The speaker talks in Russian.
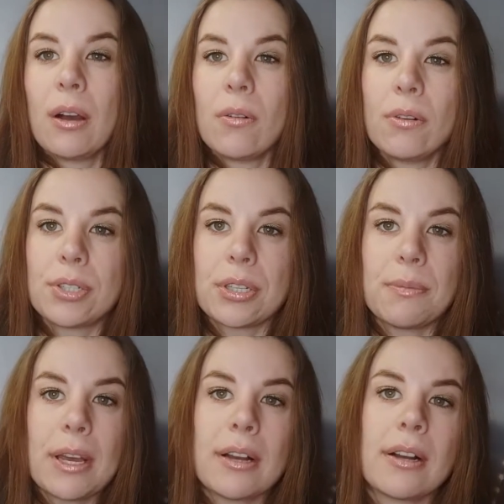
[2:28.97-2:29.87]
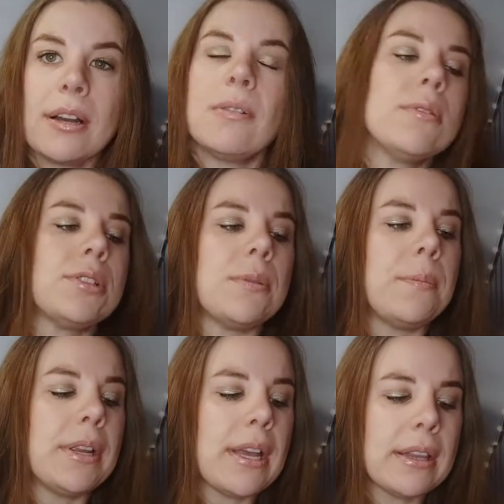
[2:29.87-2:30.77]
Очень мягкая, очень
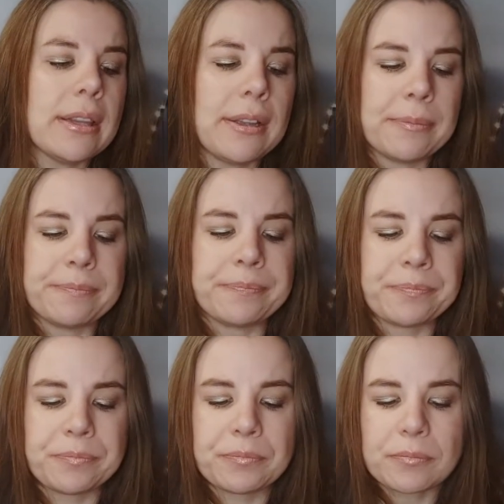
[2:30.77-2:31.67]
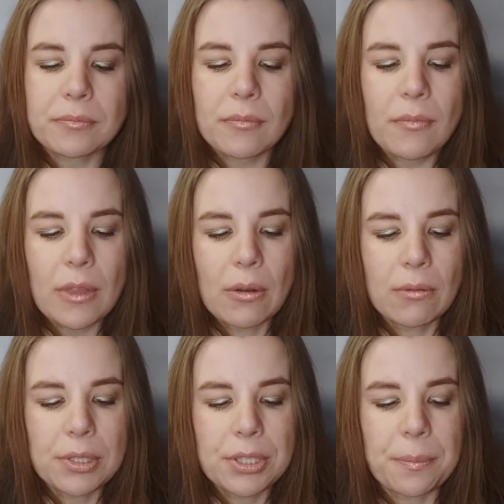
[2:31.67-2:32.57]
приятная.
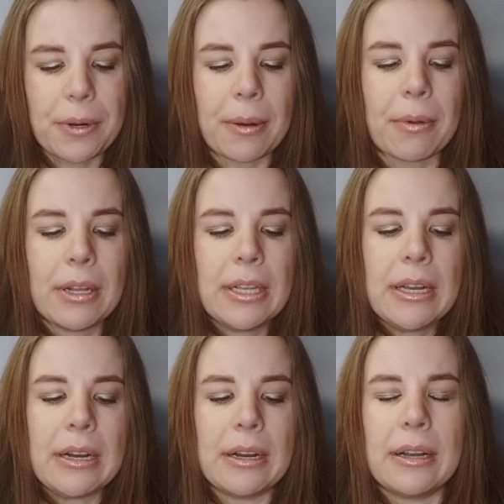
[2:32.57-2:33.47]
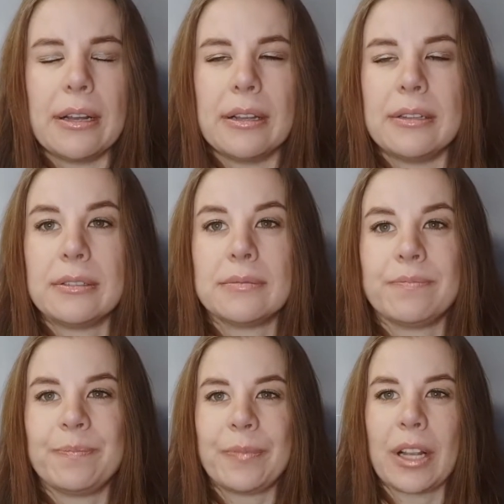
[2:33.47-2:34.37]
Очень прям а,
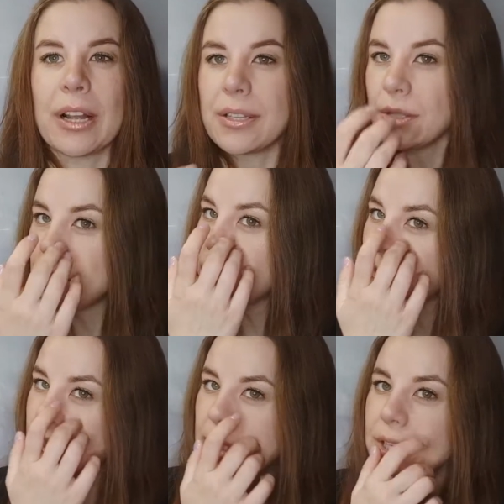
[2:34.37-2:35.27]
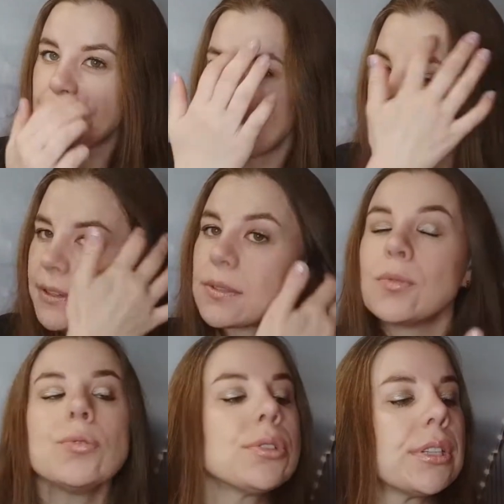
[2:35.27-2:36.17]
такая текстура достаточно
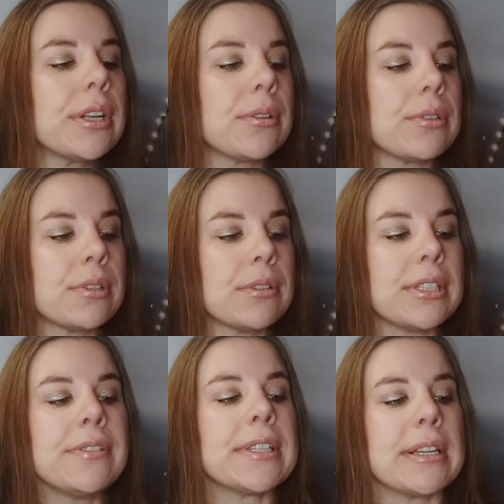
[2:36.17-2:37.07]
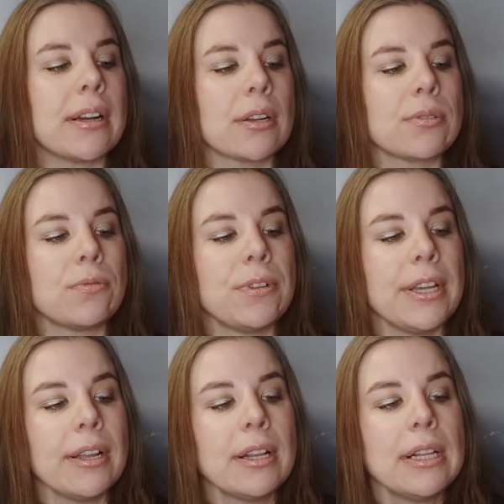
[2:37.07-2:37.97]
воздушная. То есть, ну, действительно, как
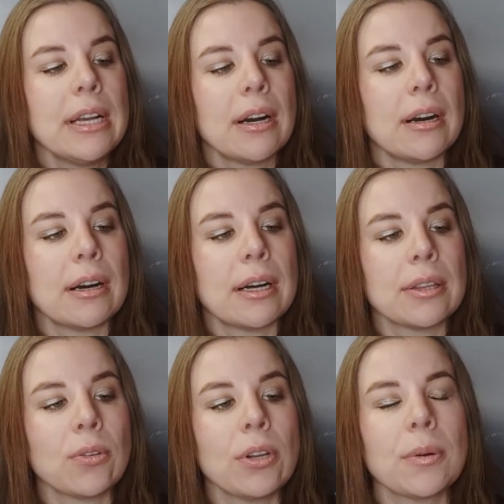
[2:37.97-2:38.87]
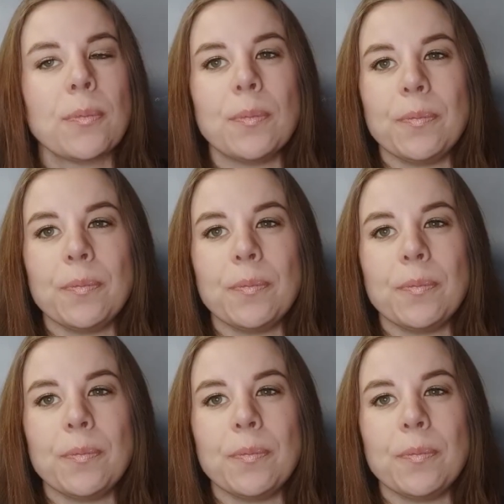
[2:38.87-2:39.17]
суфле, а, только